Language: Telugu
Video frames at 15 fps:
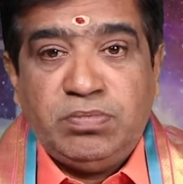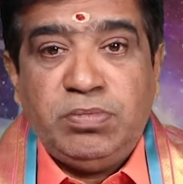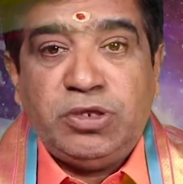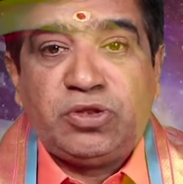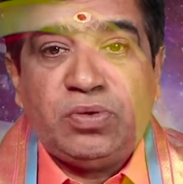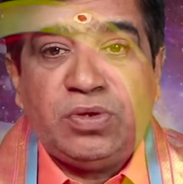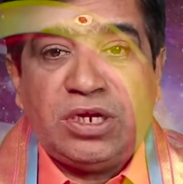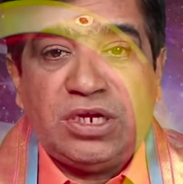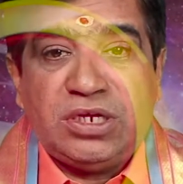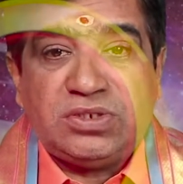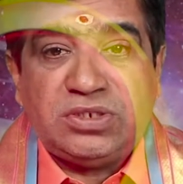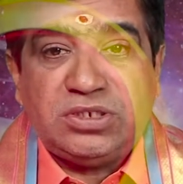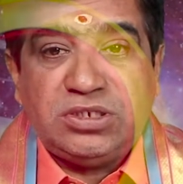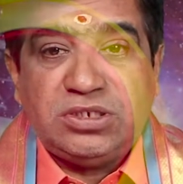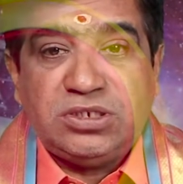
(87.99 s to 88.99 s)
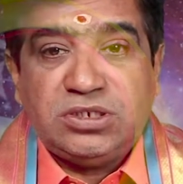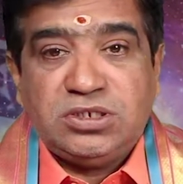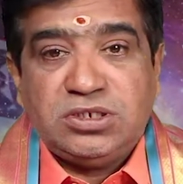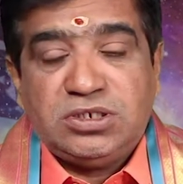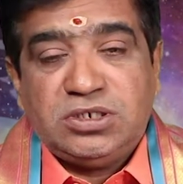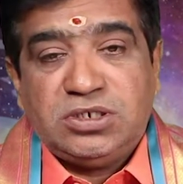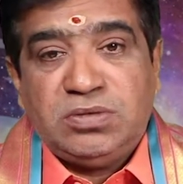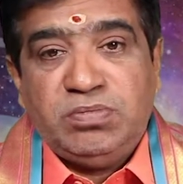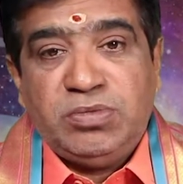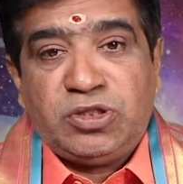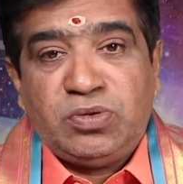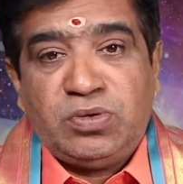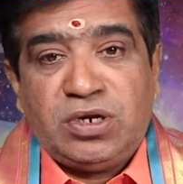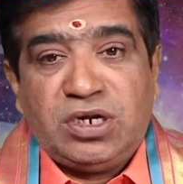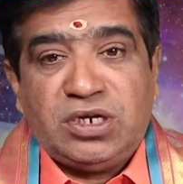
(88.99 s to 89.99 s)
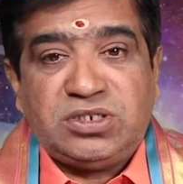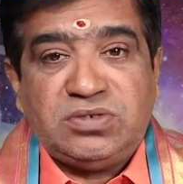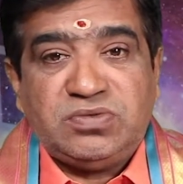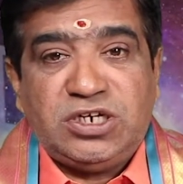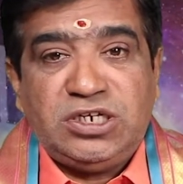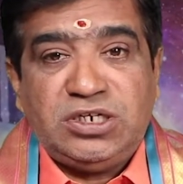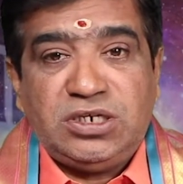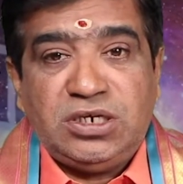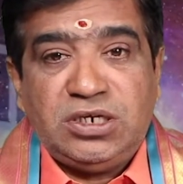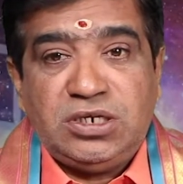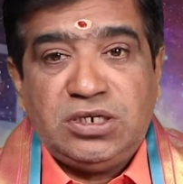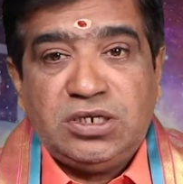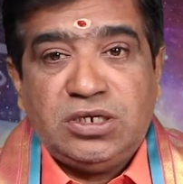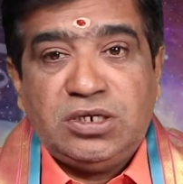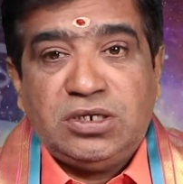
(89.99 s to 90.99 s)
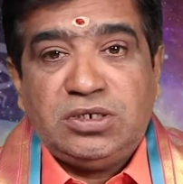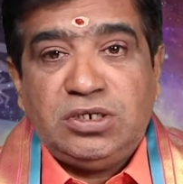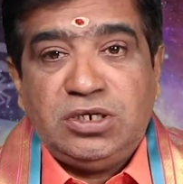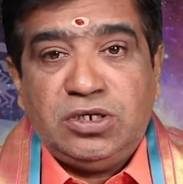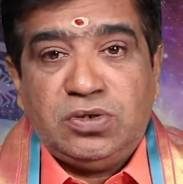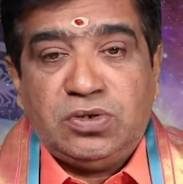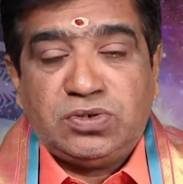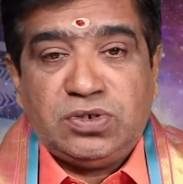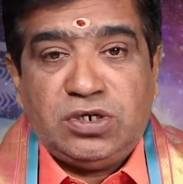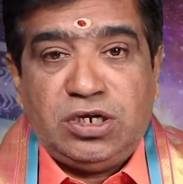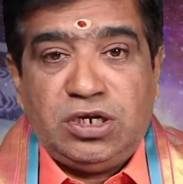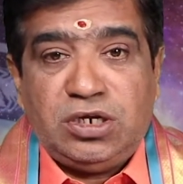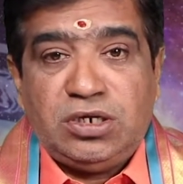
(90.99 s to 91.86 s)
మిథున రాశి మిథున రాశి వారికి ఈ రోజున